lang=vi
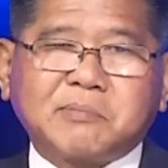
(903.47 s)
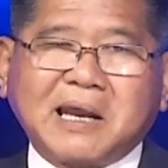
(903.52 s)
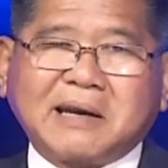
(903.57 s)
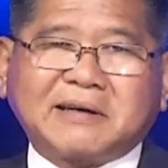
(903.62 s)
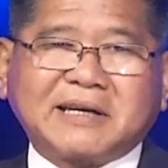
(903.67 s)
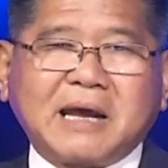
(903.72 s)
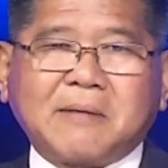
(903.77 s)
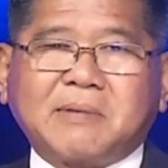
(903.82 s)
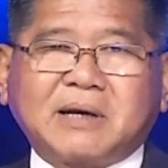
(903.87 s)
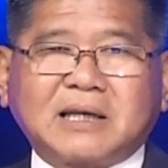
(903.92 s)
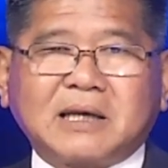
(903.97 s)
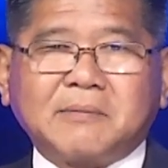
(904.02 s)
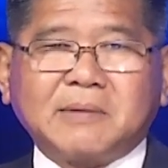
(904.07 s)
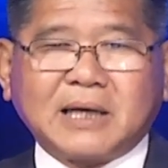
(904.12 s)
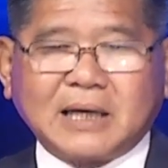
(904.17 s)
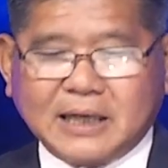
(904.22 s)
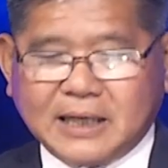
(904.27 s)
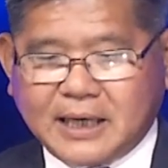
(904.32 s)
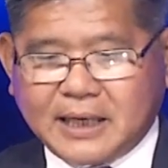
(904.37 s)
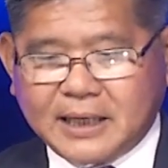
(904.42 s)
Plandemic là
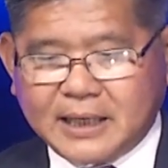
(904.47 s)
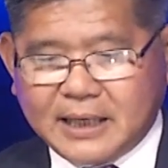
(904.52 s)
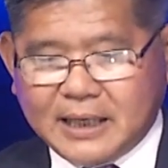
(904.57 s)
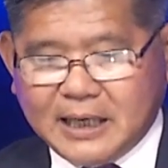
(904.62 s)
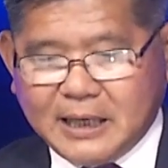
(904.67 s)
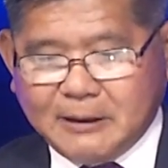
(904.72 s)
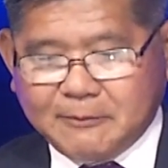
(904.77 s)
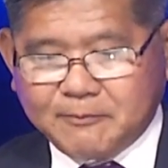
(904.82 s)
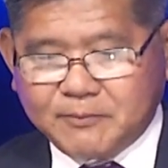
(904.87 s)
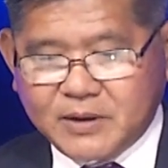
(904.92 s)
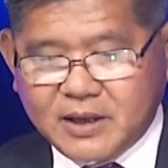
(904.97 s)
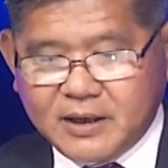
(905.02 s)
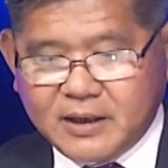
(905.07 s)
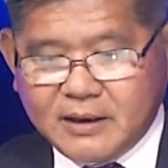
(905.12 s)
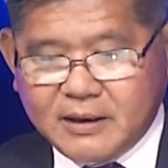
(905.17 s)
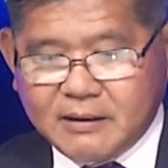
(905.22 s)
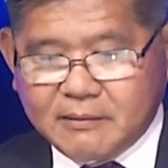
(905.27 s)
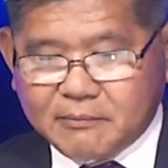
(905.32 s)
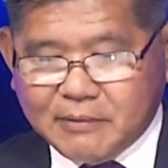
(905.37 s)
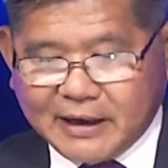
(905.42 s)
biết liền, thấy không?
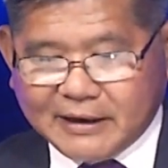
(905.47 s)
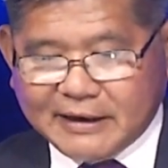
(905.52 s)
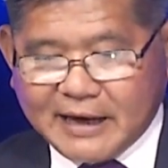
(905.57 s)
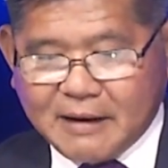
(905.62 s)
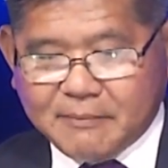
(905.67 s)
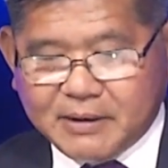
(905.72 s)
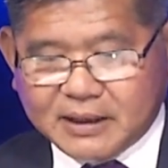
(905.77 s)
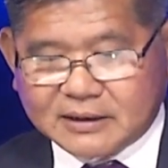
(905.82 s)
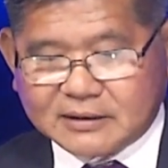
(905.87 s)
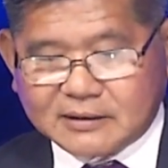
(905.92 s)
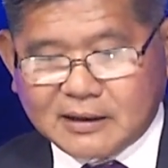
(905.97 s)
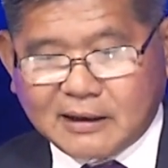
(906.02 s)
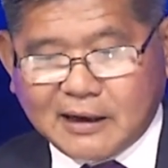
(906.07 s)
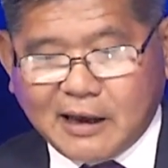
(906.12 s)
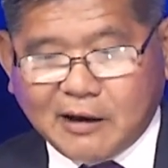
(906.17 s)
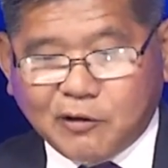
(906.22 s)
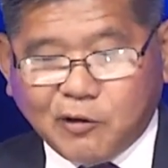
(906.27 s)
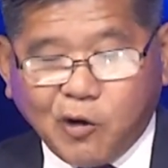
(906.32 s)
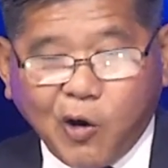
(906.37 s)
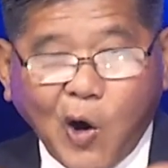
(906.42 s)
Plandemic tức
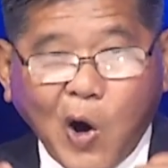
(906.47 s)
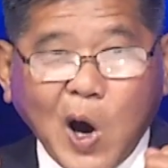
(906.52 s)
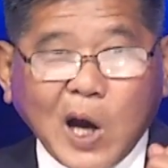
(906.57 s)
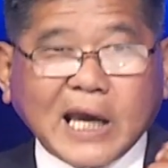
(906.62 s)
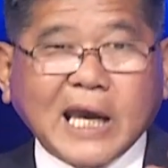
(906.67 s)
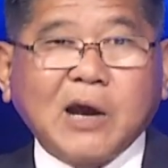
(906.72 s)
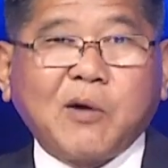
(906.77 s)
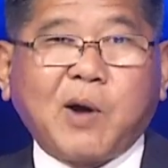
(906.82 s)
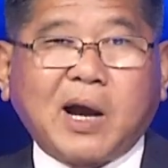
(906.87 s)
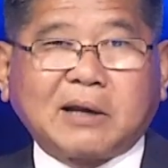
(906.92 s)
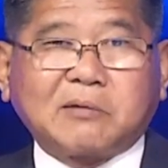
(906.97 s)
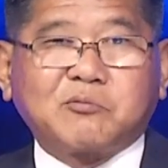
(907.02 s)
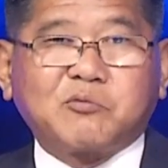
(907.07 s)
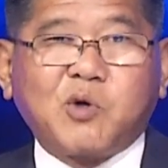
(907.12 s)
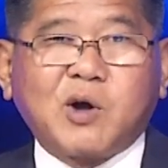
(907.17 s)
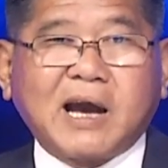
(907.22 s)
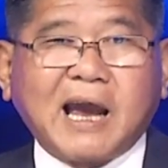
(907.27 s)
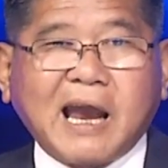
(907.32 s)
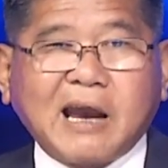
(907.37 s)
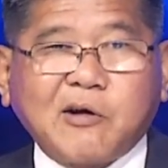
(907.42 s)
là có kế hoạch
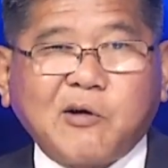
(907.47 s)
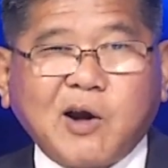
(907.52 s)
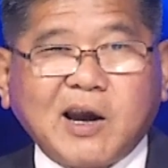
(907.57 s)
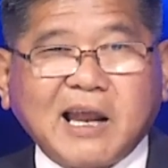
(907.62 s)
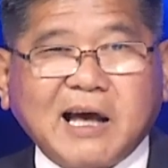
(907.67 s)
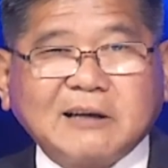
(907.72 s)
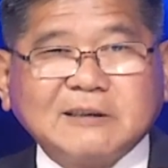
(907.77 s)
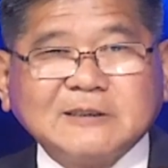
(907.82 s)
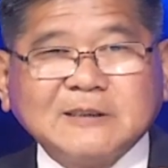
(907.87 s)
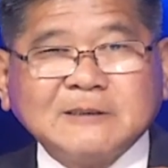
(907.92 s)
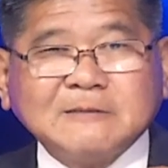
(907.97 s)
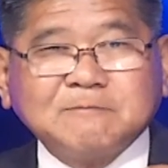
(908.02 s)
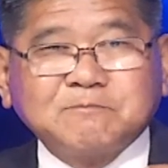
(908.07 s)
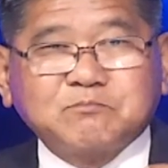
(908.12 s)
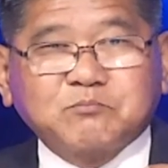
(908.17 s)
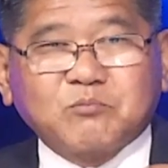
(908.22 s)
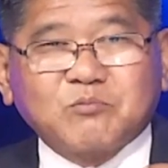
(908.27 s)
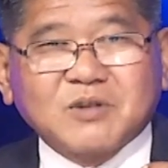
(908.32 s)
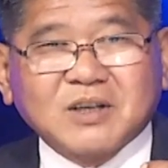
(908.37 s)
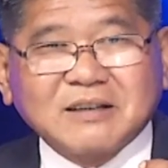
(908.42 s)
một cái gọi là
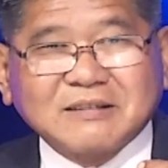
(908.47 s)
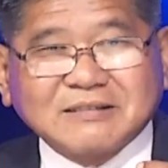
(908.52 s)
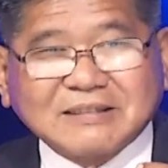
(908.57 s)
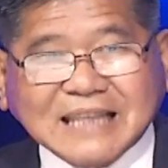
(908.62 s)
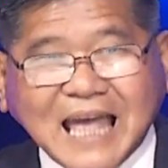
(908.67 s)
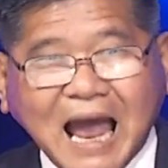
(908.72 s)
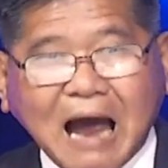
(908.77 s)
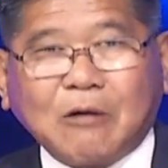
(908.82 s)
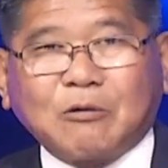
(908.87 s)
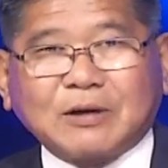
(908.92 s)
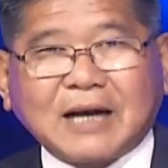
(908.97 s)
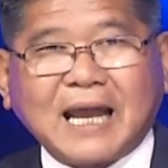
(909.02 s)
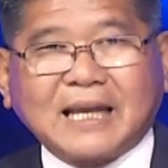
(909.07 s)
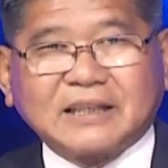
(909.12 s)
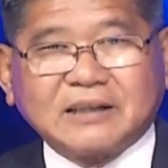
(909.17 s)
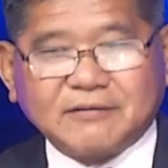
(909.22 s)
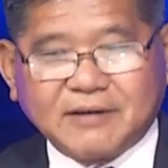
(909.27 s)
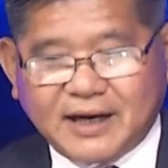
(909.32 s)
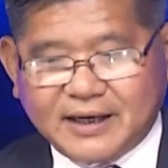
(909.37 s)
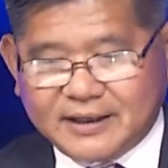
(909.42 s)
tạo ra
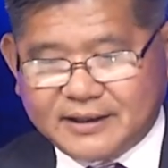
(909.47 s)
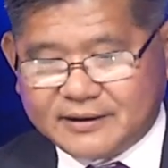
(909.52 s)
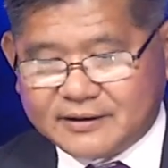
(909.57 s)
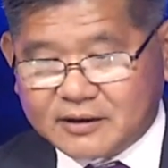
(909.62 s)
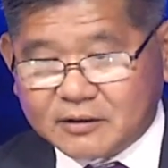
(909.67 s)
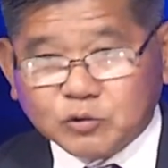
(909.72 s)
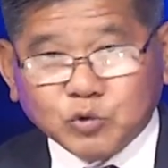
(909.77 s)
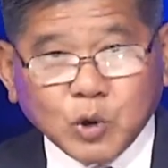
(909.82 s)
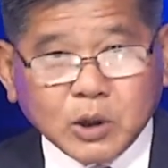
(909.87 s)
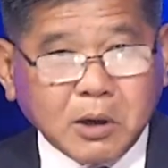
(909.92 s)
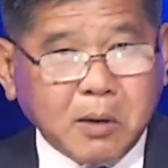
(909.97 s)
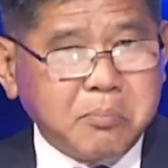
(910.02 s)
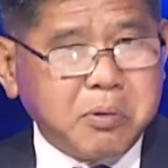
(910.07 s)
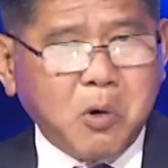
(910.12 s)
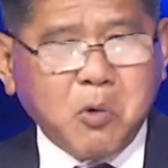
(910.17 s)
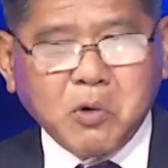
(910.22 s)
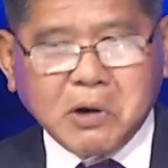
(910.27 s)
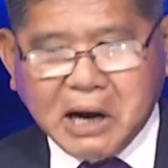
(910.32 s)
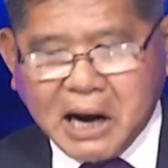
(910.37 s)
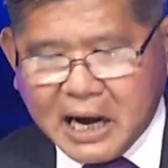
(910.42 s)
như vậy, nó thuyết âm
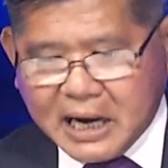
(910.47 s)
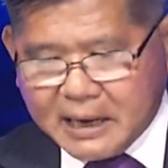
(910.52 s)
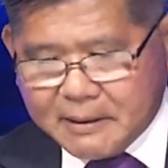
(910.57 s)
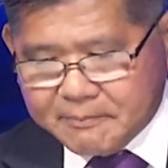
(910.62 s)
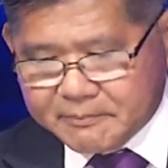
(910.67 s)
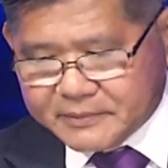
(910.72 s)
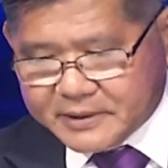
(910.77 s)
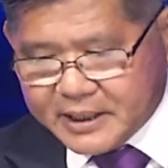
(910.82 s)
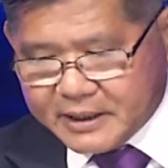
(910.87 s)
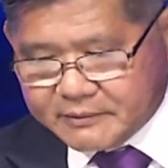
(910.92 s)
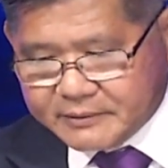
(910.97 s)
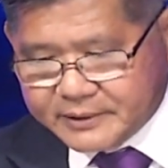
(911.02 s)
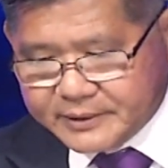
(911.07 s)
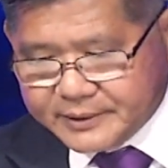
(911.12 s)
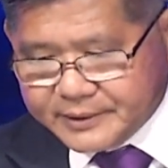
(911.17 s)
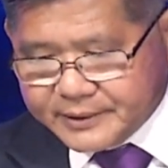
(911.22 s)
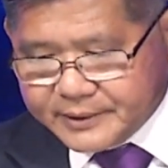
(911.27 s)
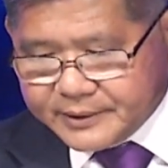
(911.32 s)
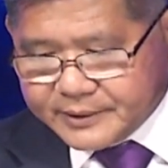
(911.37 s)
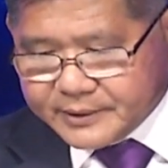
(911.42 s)
mưu ghê lắm, thấy không?
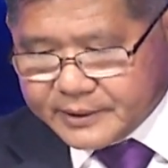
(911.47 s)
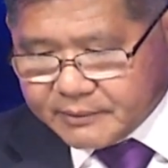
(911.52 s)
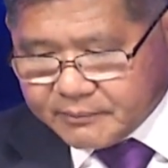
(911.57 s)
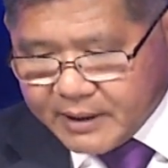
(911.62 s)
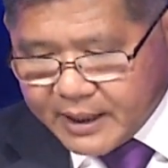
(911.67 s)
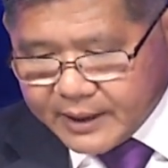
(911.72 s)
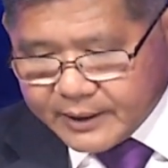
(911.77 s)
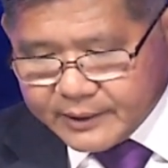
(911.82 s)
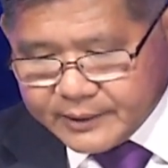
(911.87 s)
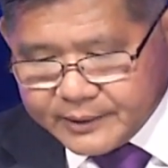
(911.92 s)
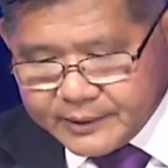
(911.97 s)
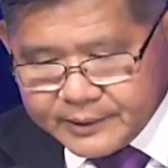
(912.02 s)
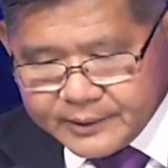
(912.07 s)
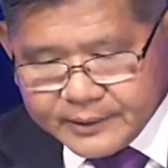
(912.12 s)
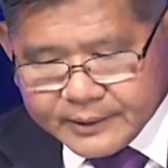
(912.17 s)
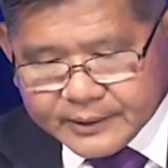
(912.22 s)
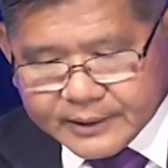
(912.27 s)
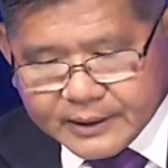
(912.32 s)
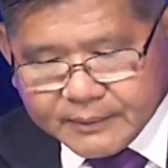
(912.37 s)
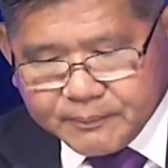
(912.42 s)
Nhưng mà
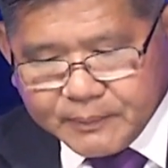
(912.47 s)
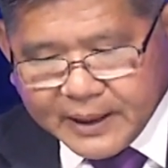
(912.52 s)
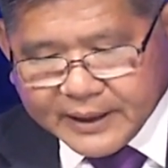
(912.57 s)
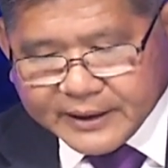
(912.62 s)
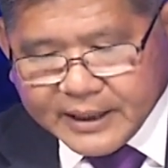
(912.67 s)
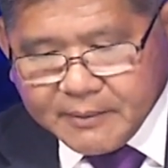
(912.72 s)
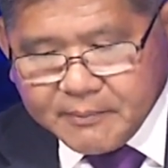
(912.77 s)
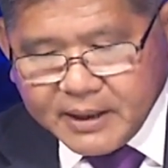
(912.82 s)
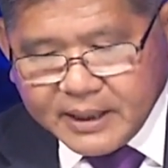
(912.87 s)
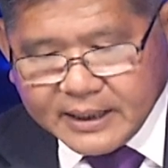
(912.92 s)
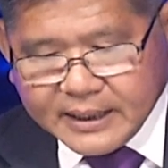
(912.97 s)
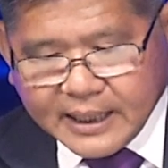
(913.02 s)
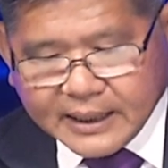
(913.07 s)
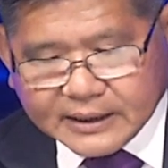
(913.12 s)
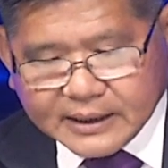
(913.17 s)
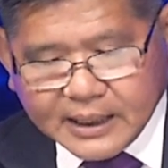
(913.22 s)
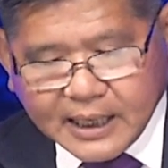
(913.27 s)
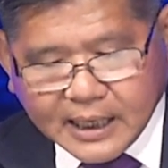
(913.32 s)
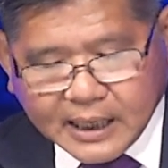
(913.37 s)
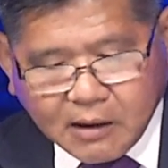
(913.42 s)
cái Plandemic này
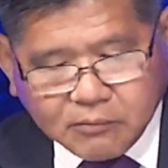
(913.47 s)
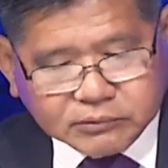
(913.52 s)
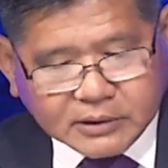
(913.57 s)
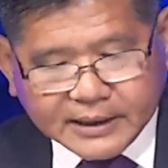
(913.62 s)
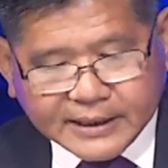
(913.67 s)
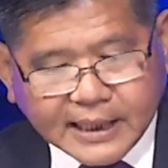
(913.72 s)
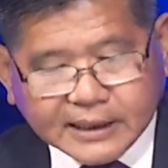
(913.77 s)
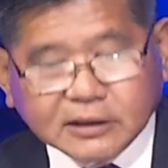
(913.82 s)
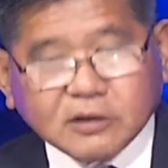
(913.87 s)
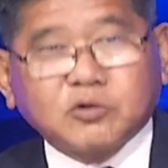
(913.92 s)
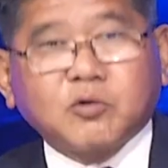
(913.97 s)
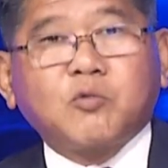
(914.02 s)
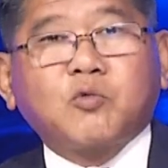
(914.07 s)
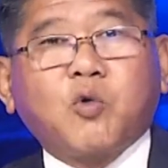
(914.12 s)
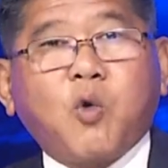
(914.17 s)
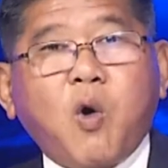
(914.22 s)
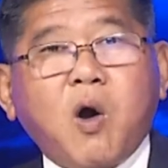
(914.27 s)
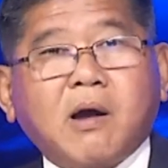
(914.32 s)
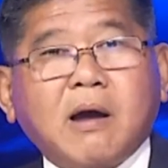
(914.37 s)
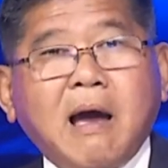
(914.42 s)
thì lại không thấy nhắc tới Trung
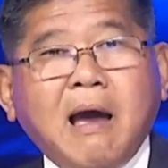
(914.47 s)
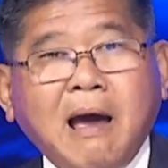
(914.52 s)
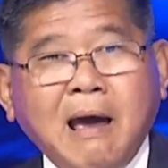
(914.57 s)
Quốc.